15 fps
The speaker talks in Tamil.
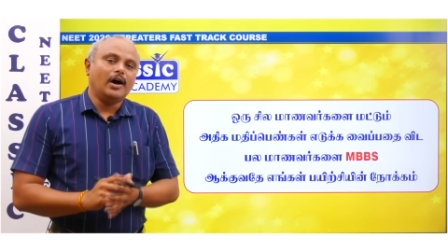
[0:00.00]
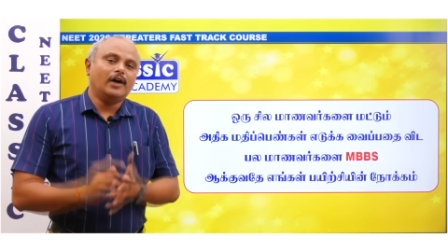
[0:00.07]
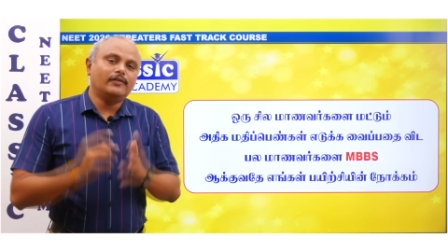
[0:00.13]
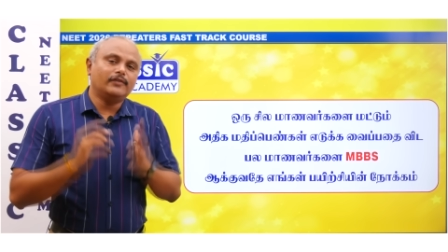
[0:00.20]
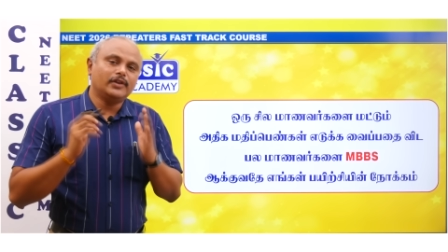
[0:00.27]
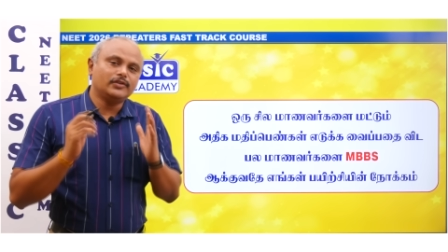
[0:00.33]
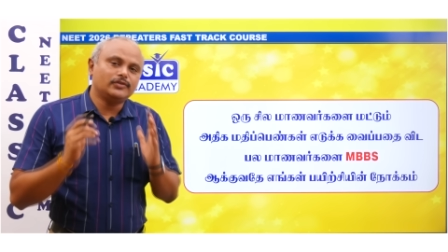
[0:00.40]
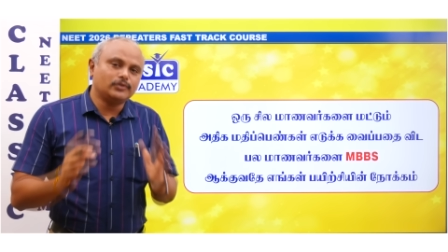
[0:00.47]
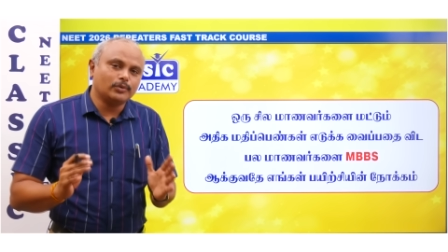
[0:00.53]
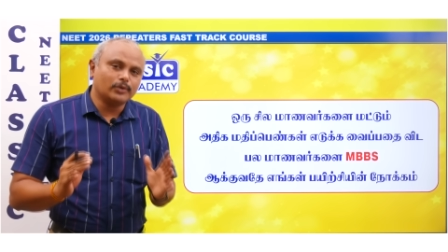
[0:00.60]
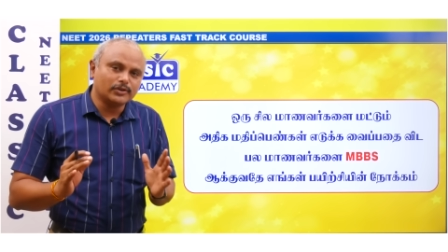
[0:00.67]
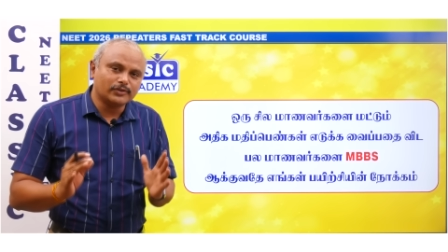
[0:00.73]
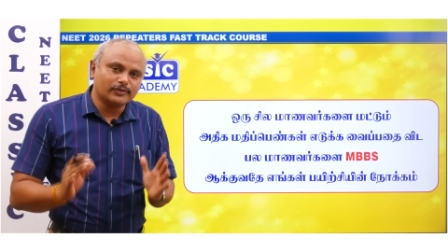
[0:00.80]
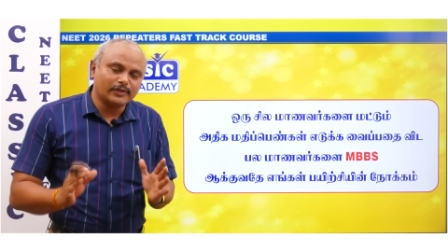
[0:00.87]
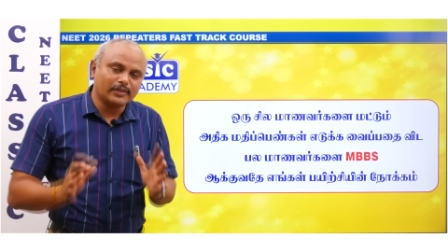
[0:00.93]
ஆவரேஜ்
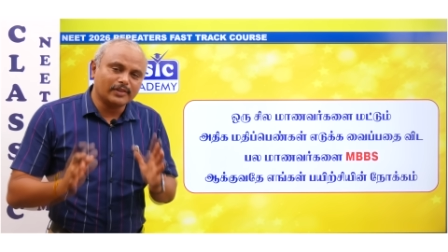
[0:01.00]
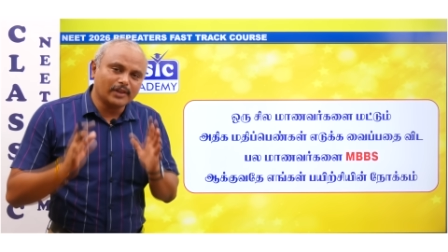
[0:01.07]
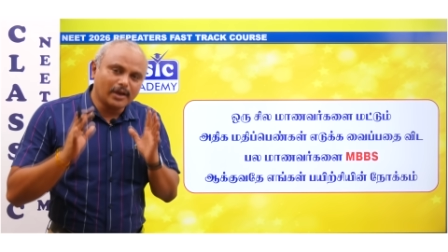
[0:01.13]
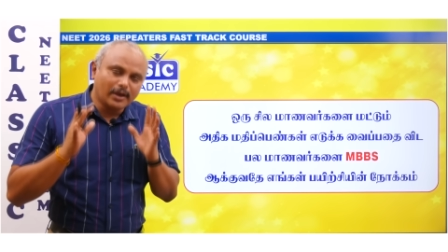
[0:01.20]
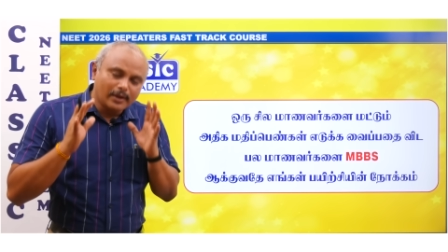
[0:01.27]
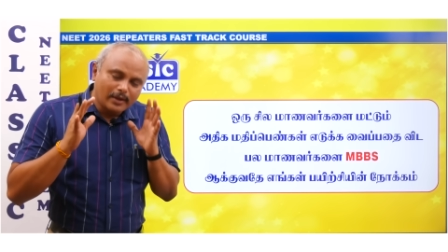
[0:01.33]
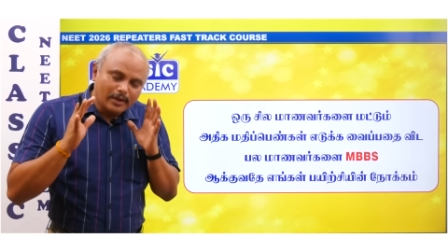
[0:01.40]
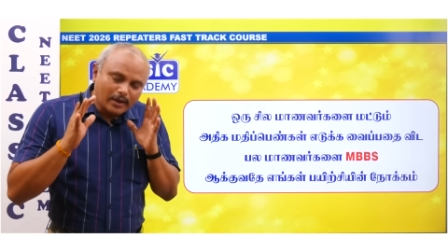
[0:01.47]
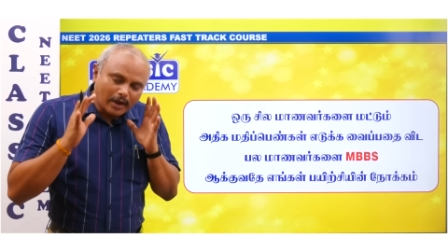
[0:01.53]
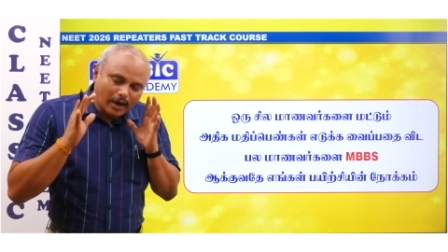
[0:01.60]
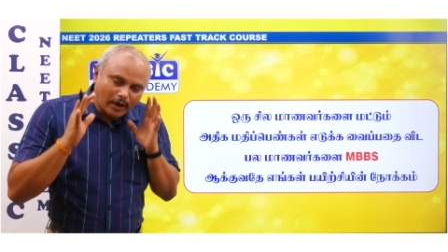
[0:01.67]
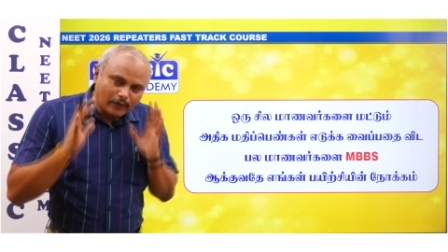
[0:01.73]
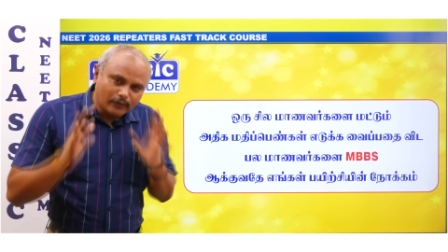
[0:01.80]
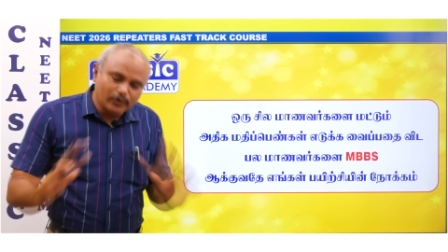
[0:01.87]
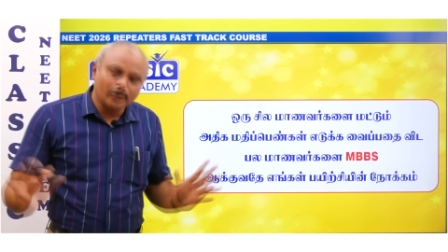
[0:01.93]
ஸ்டூடெண்ட்ஸ் வந்தால்
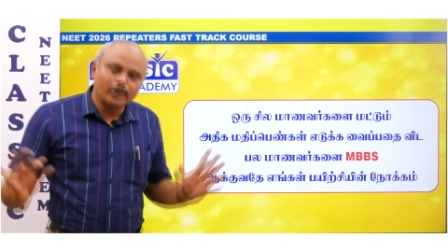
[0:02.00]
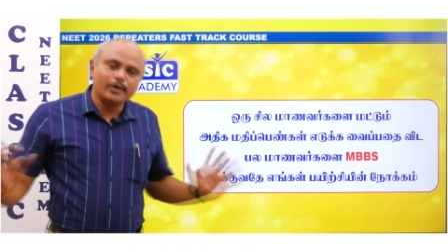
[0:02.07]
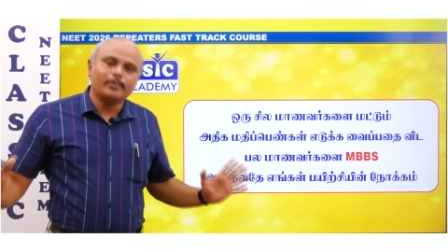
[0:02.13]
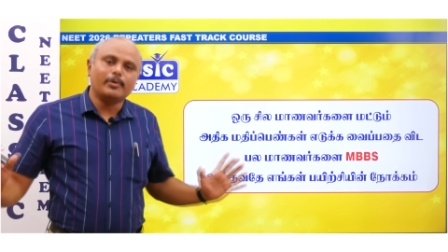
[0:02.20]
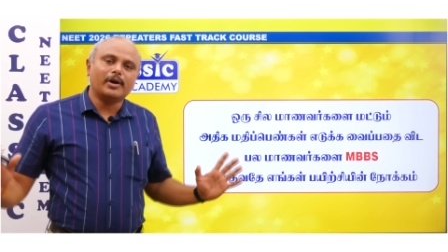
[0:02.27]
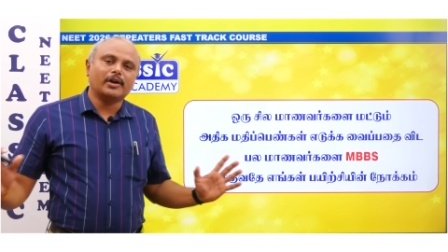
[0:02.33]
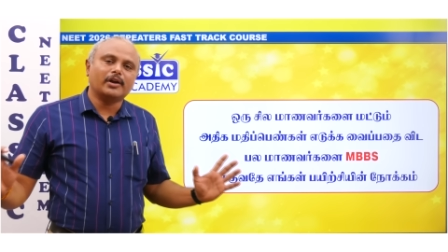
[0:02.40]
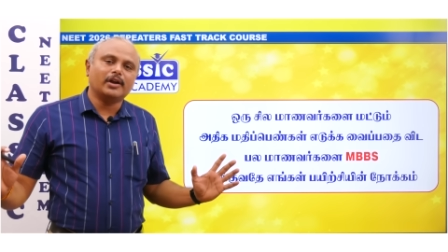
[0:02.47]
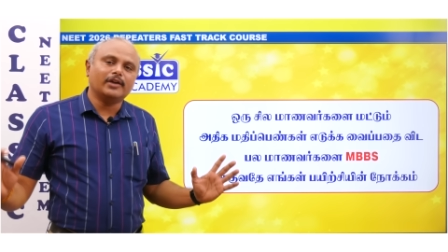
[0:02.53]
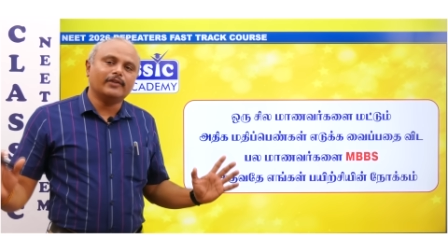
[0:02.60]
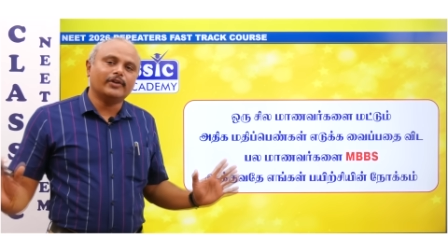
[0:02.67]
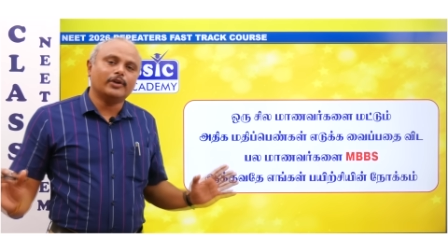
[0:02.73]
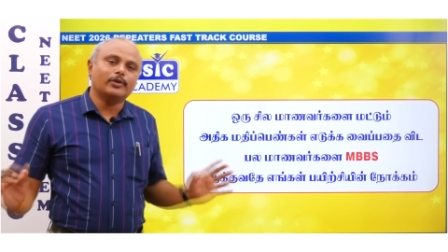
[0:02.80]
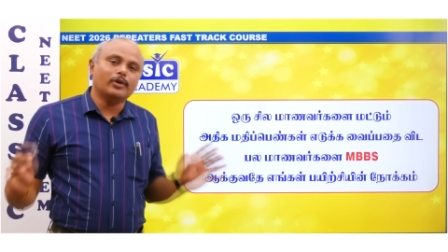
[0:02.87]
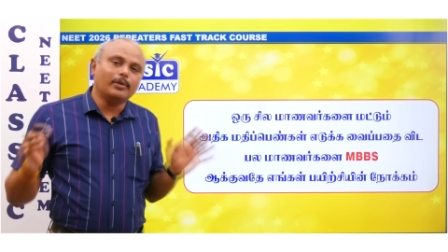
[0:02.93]
அவங்களையும் மார்க் எடுக்க
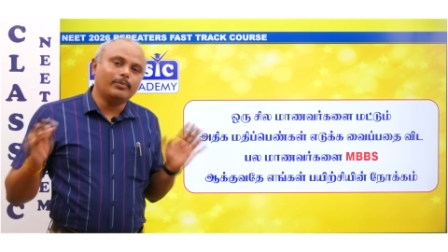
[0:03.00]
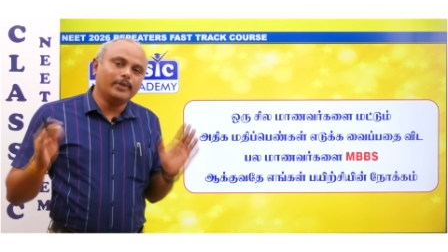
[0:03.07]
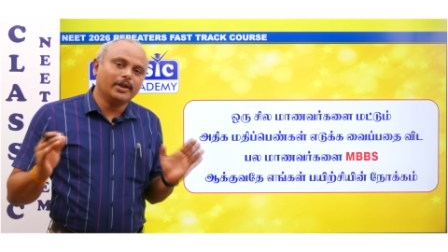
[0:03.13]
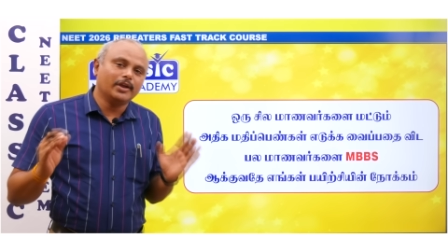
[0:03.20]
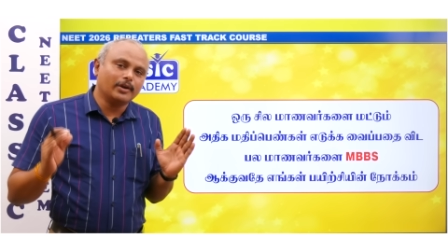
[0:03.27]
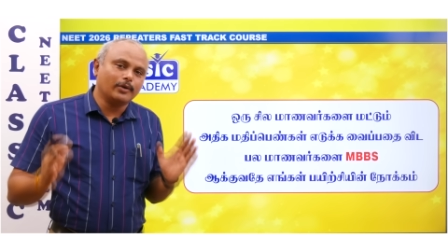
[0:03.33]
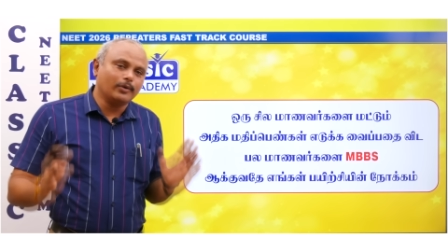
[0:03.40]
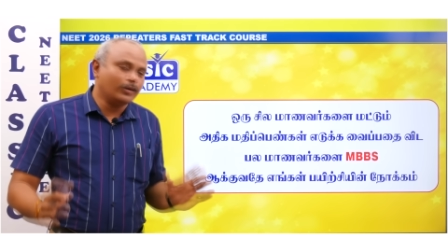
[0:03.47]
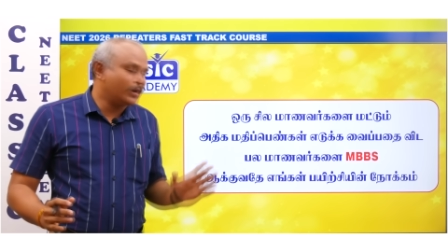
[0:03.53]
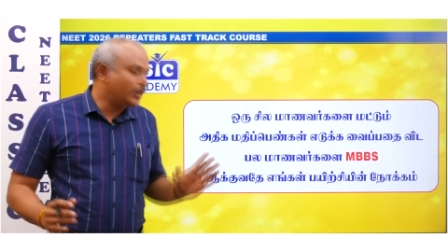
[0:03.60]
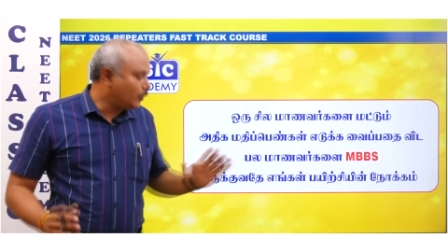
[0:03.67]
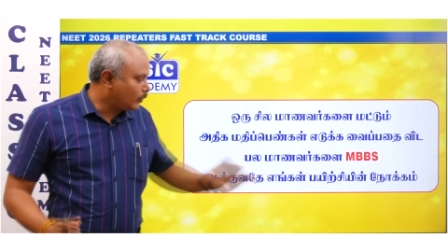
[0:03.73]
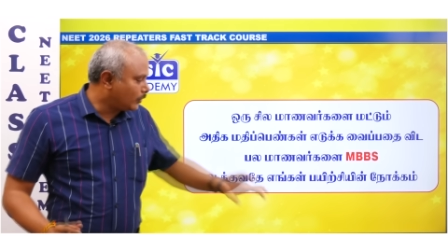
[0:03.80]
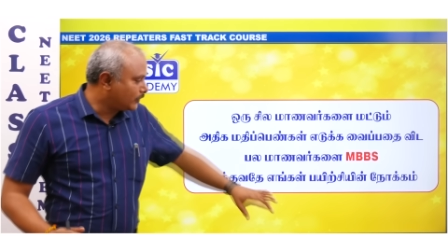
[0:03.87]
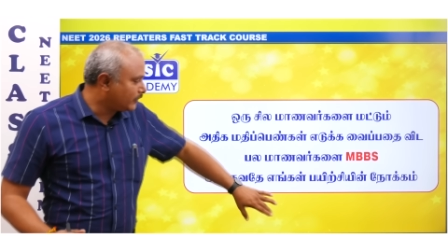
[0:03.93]
வைக்கணும் அப்படிங்கிற கோலில்
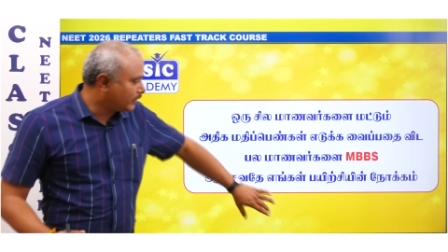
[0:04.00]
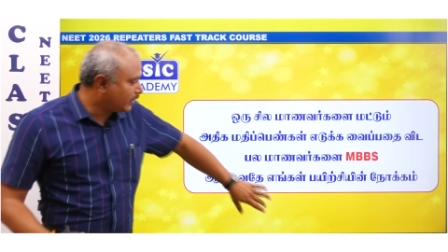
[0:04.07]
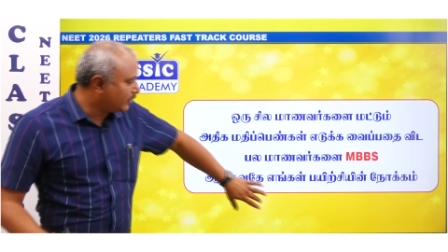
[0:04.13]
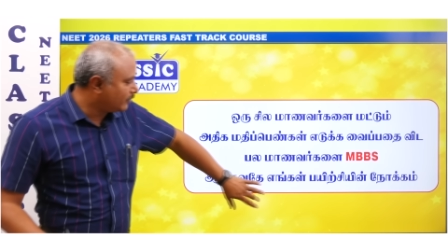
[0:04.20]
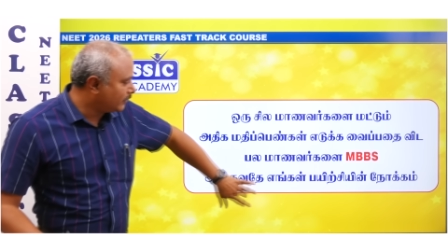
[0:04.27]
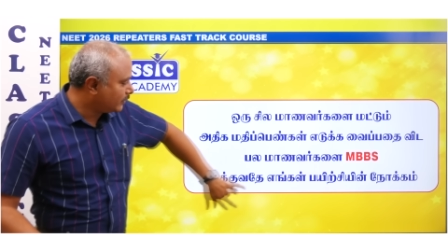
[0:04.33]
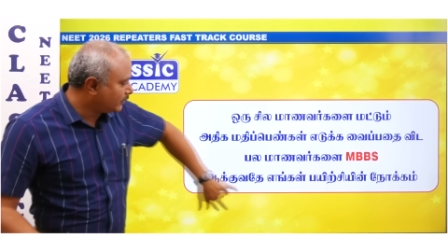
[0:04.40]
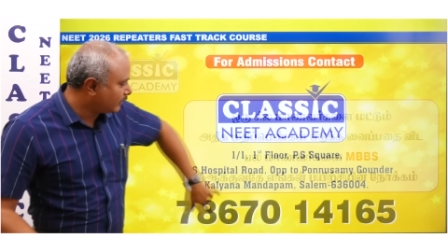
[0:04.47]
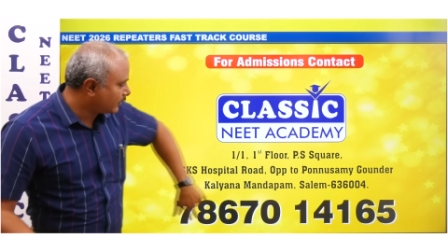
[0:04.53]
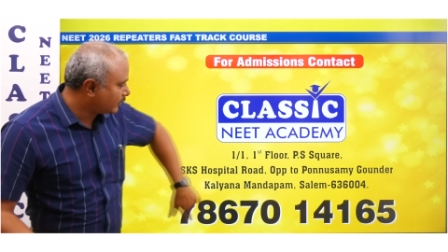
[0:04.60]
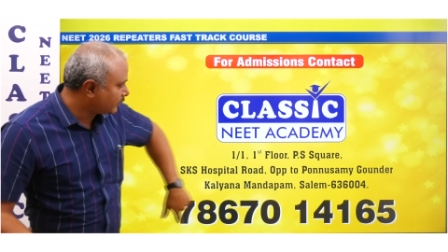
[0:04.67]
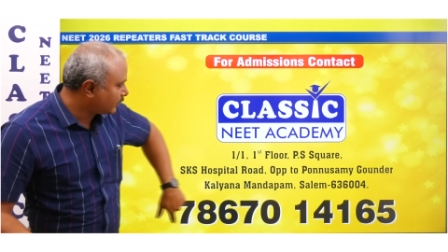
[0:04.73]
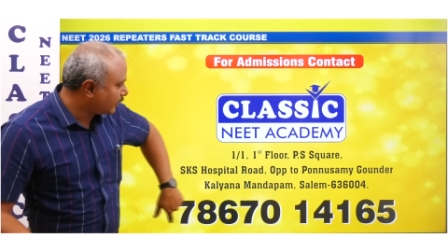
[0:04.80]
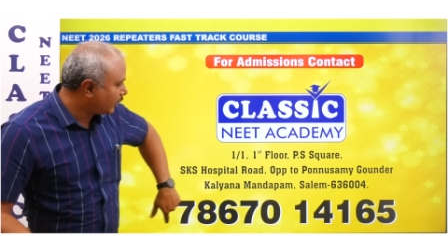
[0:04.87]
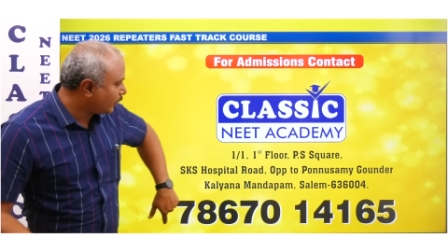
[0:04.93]
தான் ஒன்ஸ் அகெயின் வந்து
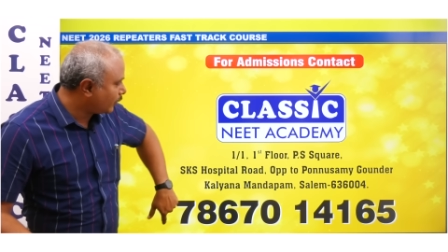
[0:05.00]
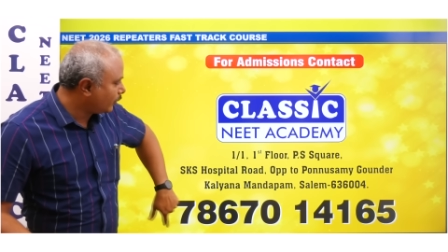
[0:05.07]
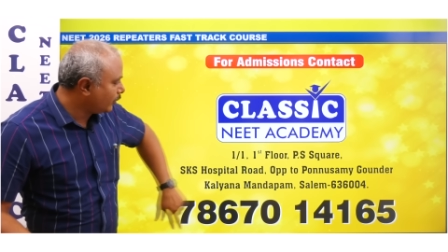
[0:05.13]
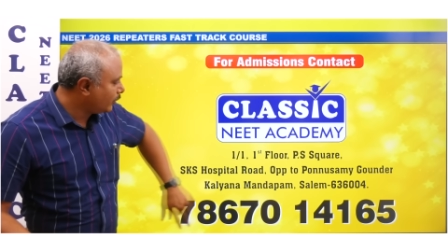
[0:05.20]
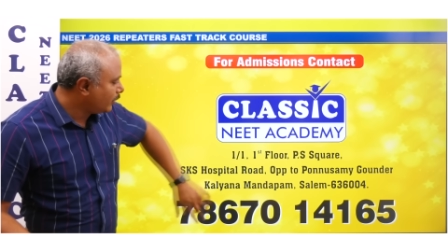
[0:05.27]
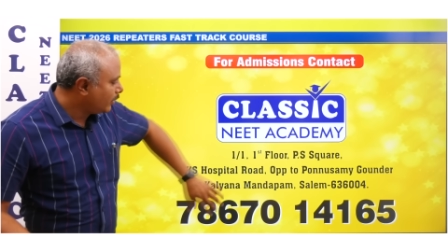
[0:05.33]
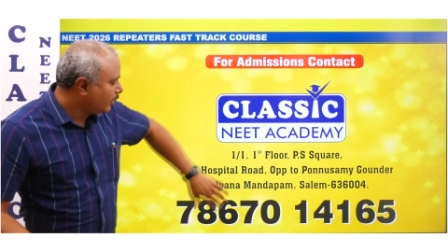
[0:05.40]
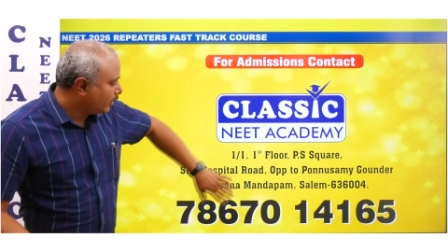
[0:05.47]
சக்ஸஸ் ஆகிருக்கும்